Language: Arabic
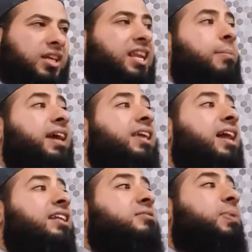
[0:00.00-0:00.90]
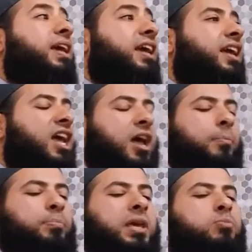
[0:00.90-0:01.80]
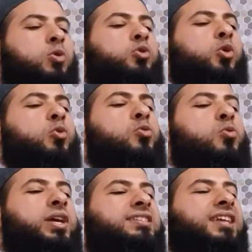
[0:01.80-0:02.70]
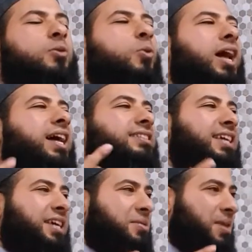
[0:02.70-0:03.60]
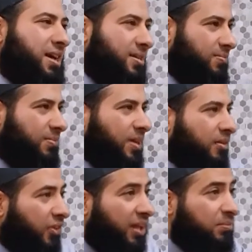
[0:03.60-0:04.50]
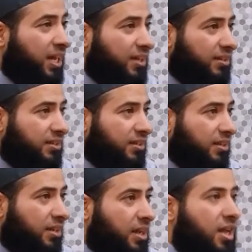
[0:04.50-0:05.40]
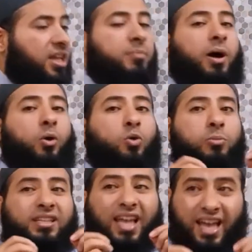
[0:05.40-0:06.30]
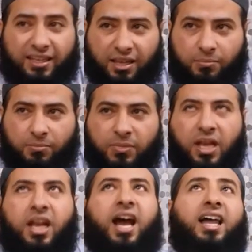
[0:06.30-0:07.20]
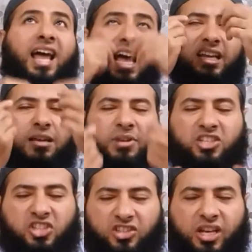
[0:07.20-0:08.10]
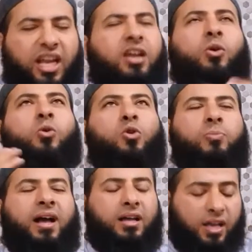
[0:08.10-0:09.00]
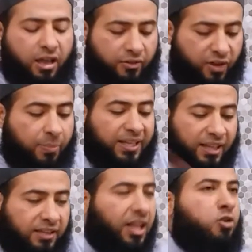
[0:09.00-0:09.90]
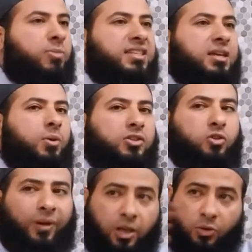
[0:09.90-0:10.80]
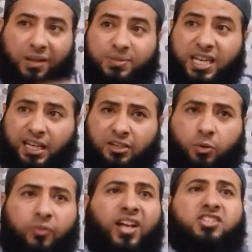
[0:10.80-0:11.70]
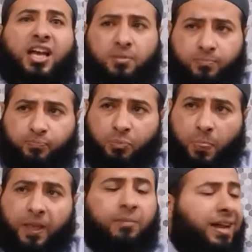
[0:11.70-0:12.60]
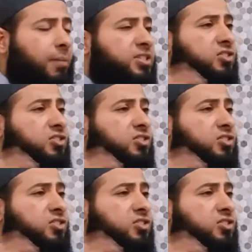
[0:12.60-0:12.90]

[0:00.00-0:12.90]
إنما كانت بإيه؟ ببدو سوآتهما فهمنا؟ يبقى عقوبة آدم على أكل من الشجر إيه العقوبة فبدت لهما سوءتهم كانوا لابسين وفجأة الملابس